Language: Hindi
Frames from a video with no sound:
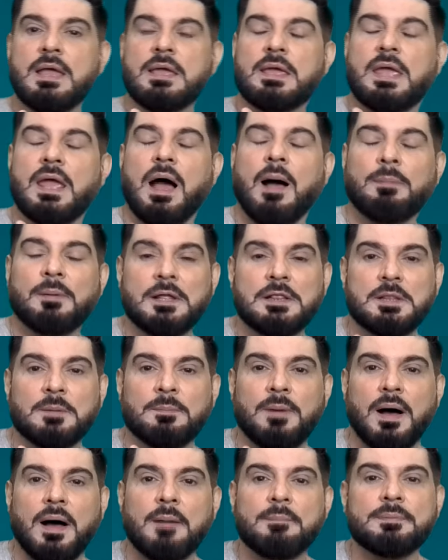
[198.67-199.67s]
कि आपके
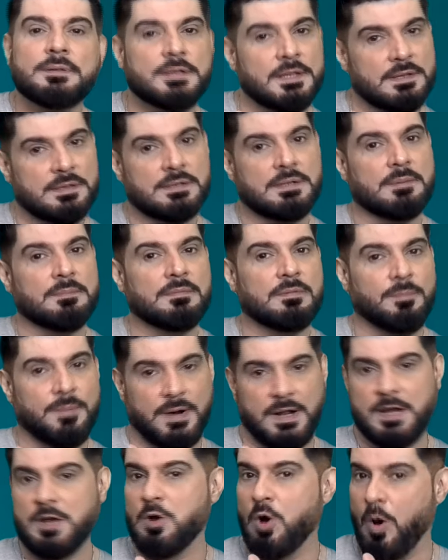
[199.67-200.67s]
तमाम सिस्टम्स
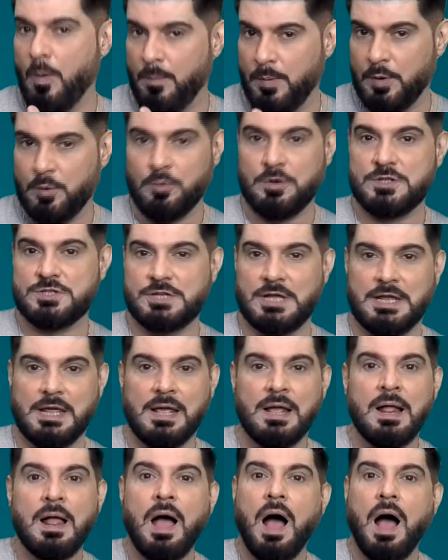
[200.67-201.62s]
बड़े नॉर्मल होने चाहिए